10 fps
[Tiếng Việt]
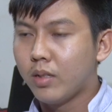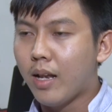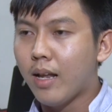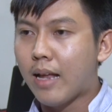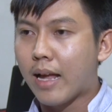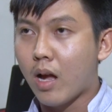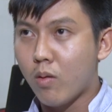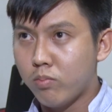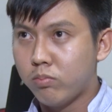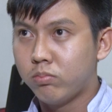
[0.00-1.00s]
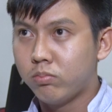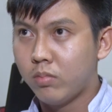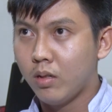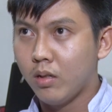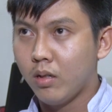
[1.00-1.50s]
mình nghĩ là đàn ông
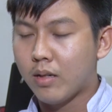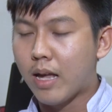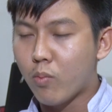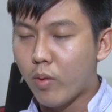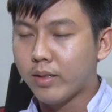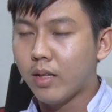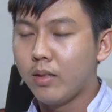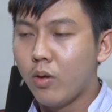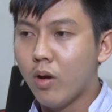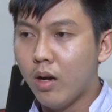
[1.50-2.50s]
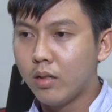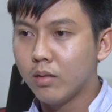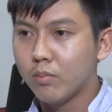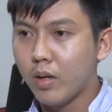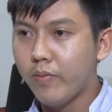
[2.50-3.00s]
đàn ông ngoại tình nhiều
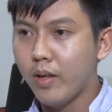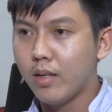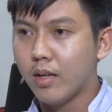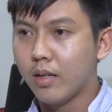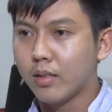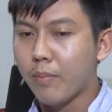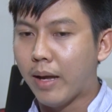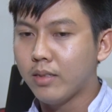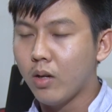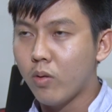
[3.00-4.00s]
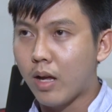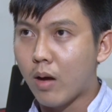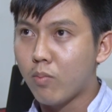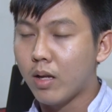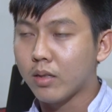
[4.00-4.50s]
hơn bởi vì uh, cái bản chất của đàn
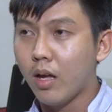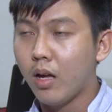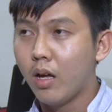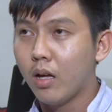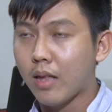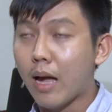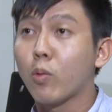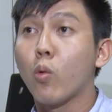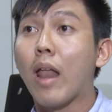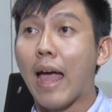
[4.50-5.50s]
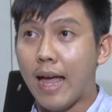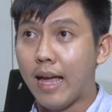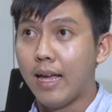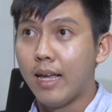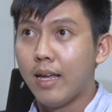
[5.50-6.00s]
ông là thơ tham của lạ
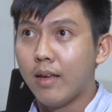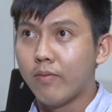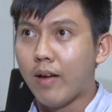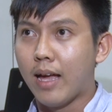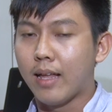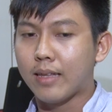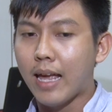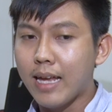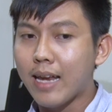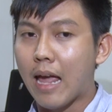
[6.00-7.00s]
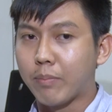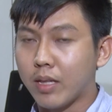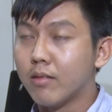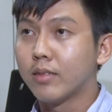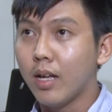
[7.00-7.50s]
và thấy gái đẹp thì
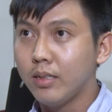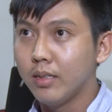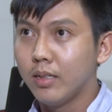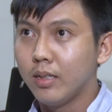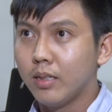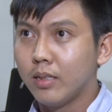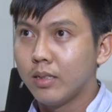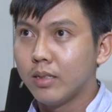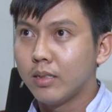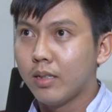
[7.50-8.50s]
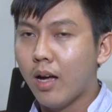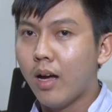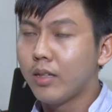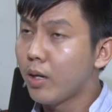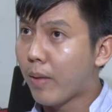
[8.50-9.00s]
thường thích
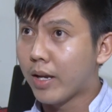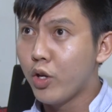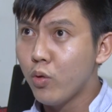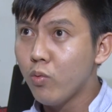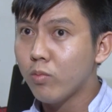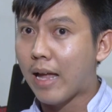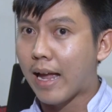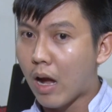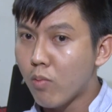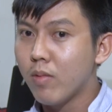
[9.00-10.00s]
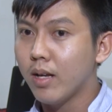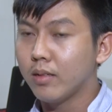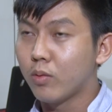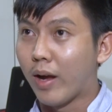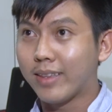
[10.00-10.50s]
uh, nhưng mà nếu đàn ông á
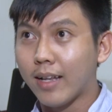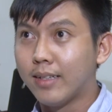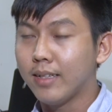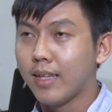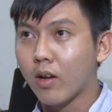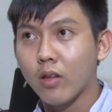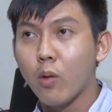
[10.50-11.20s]
ngoại tình á thì có